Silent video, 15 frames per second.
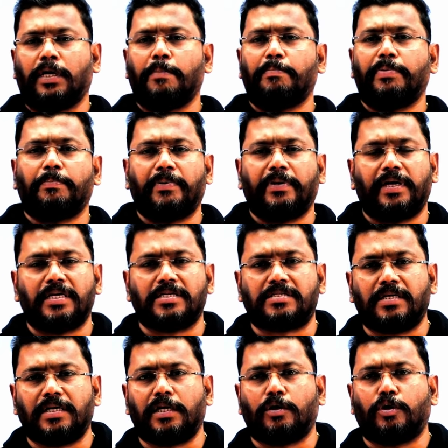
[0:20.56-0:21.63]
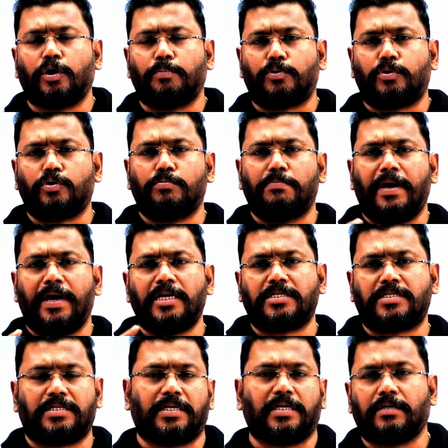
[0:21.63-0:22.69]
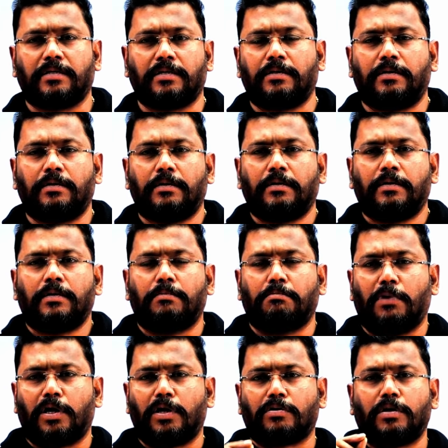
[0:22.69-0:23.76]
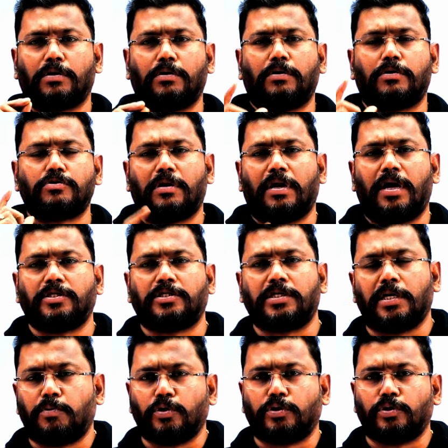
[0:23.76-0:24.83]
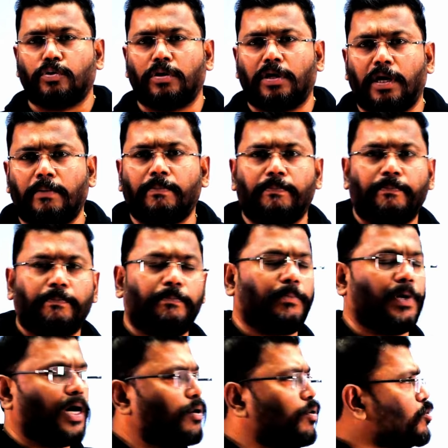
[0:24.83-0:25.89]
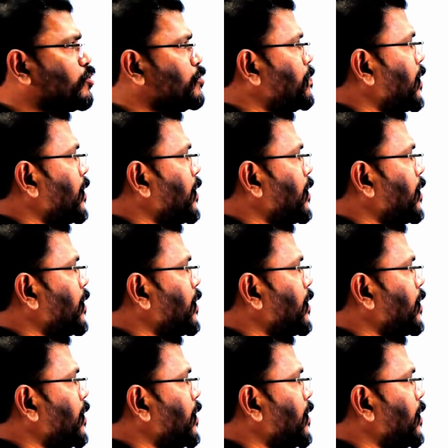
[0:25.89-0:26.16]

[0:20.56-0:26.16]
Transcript: ఏపీపిఎస్సి గ్రూప్ టూ మెయిన్స్ మరొక కోర్సు లాంచ్ చేయబోతూ ఉన్నాం ఆ కోర్స్